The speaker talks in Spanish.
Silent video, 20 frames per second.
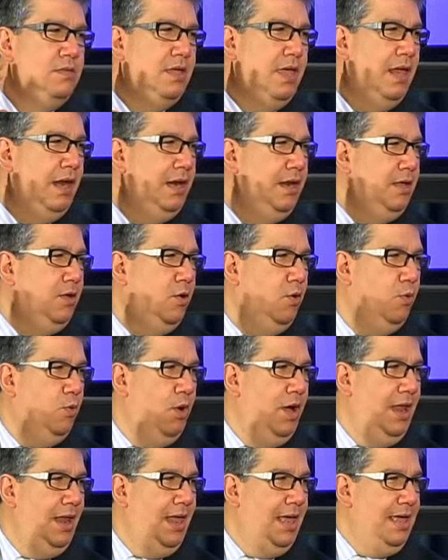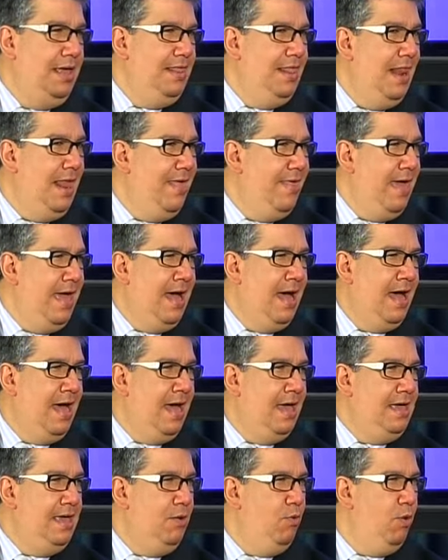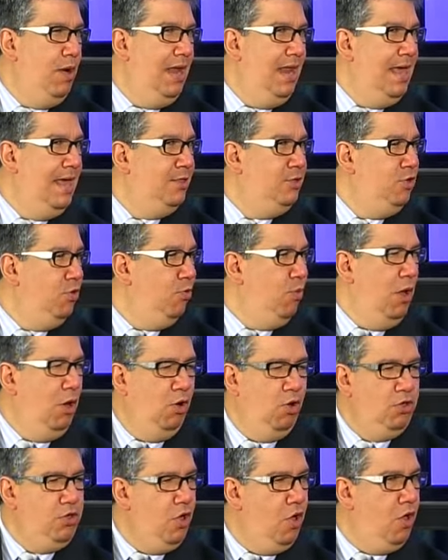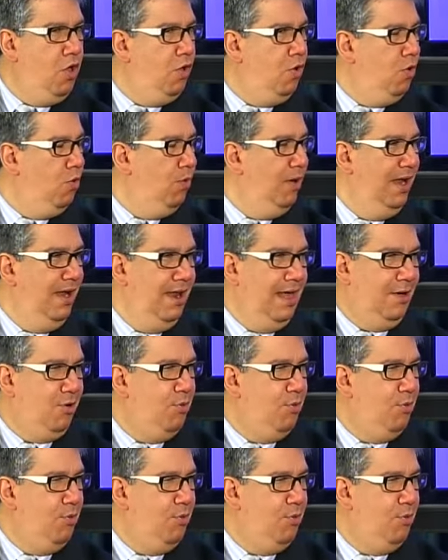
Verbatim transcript: Qué rico mm. huele. Y le dejas ahí, huele, yo, ¿huelo yo o huele la